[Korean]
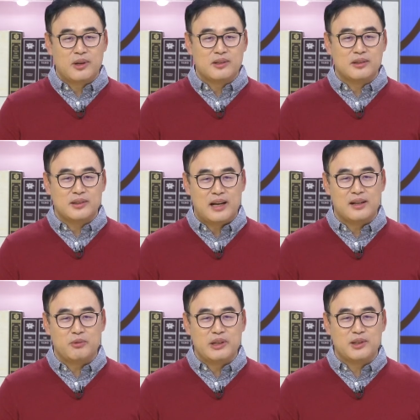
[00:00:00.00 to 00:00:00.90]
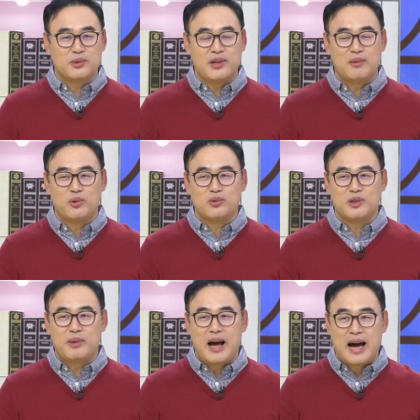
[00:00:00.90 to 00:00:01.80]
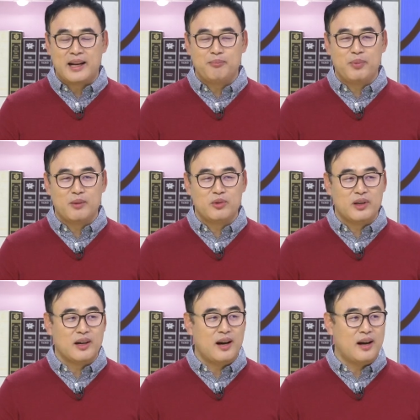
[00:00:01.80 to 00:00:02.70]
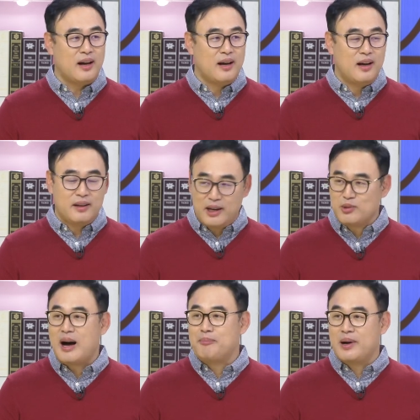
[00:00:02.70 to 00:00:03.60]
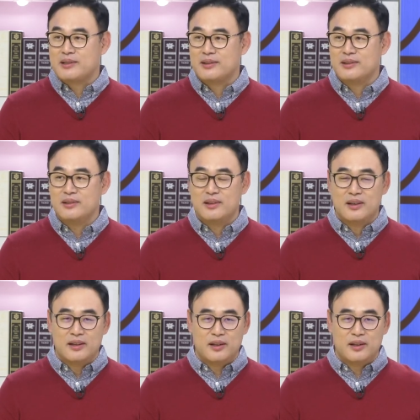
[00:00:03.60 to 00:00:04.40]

그래서 잘 위치도 잘 모르지만 아랫배 부위가 계속 아파서 네,